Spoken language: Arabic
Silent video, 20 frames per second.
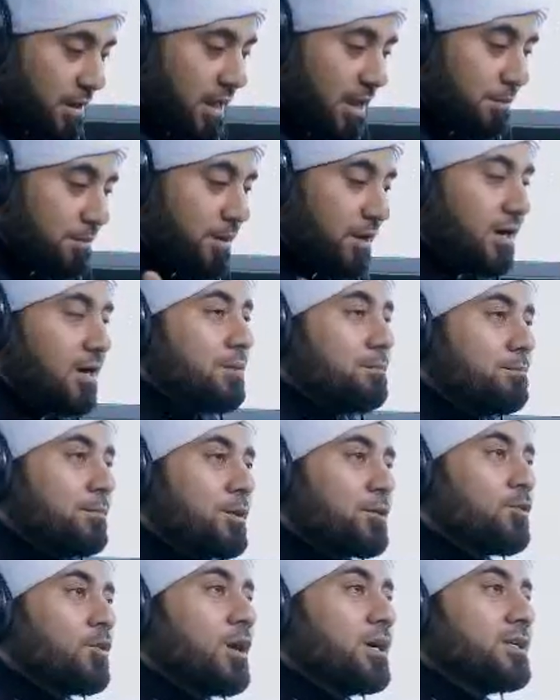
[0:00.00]
مهما
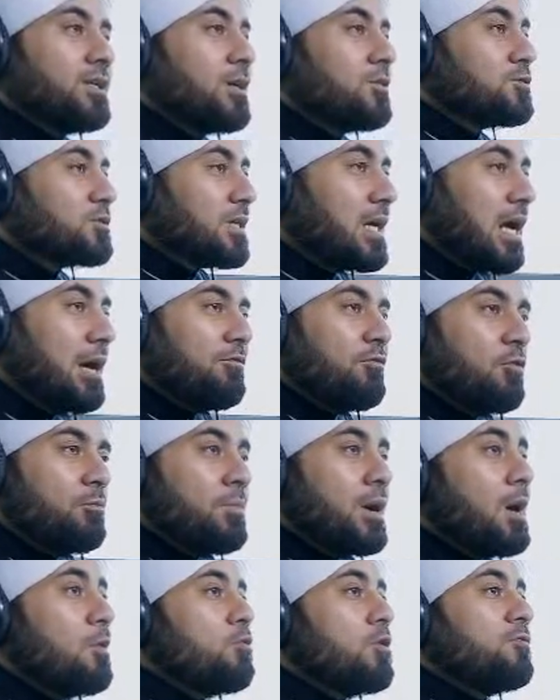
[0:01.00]
عبروا عن اوصافه
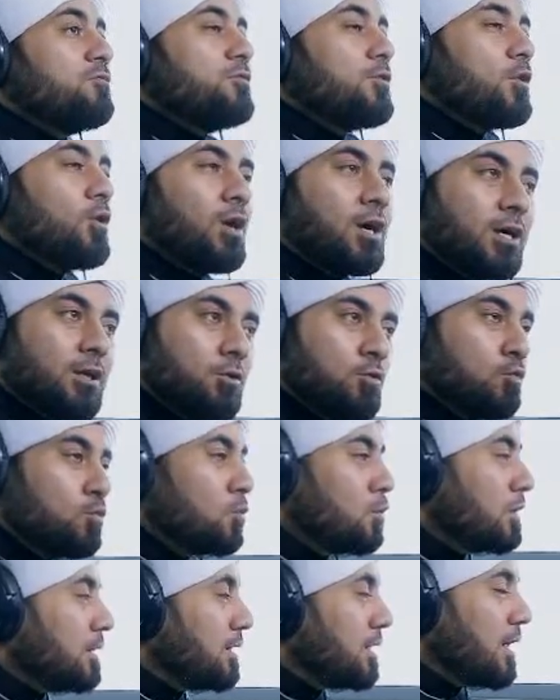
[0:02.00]
ما وفوه حقه
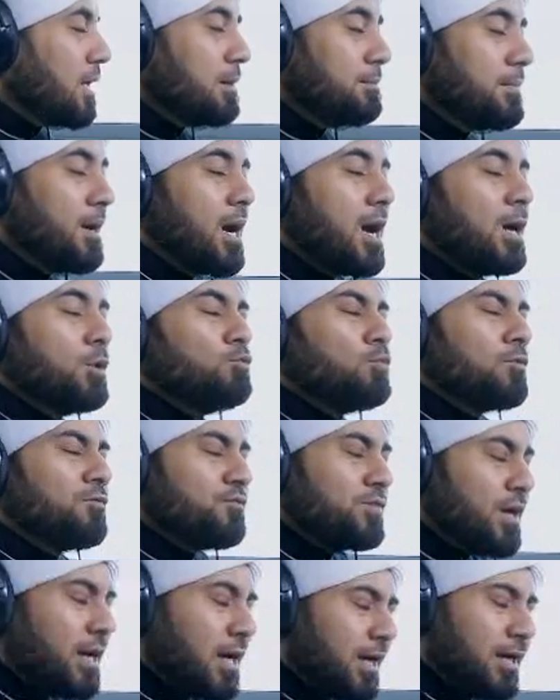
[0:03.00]
والله ما حد
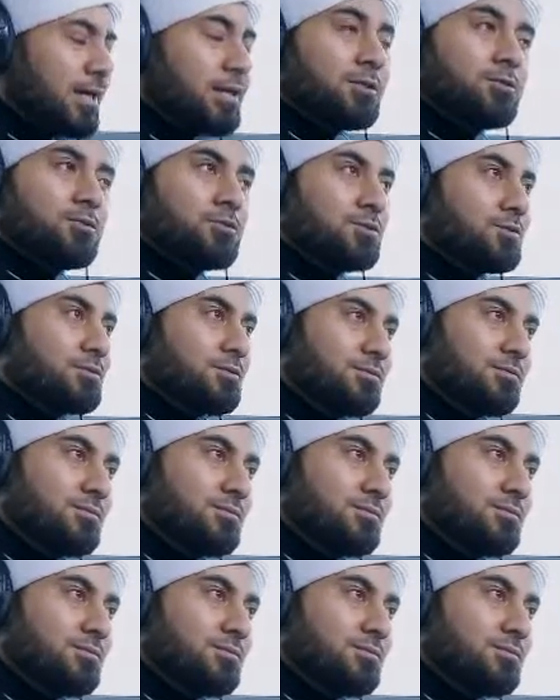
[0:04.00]
وفاه حقه